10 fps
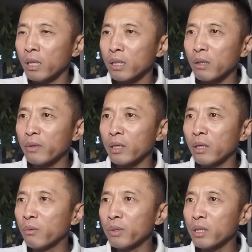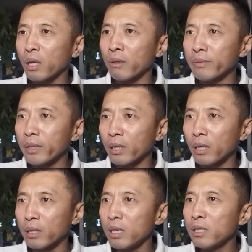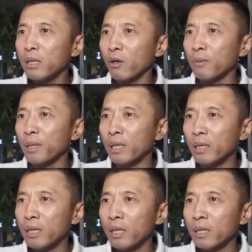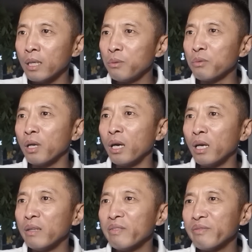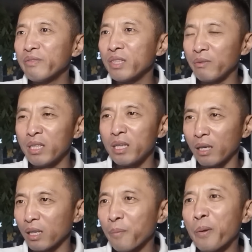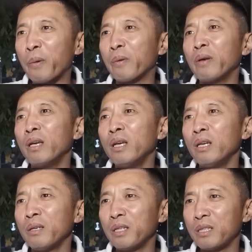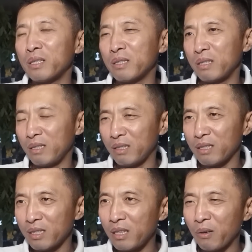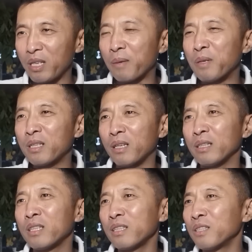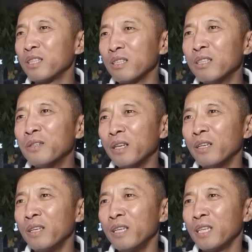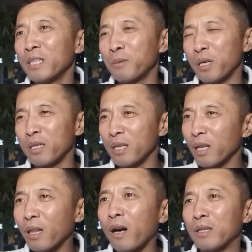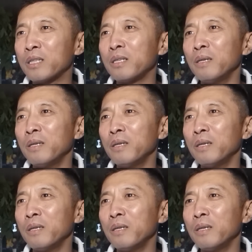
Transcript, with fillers: 到那个工地打工去了，认识一个老婆。那女的以为捡了一个包，哎，这老爷们长得挺精神的，是不是人也踏实？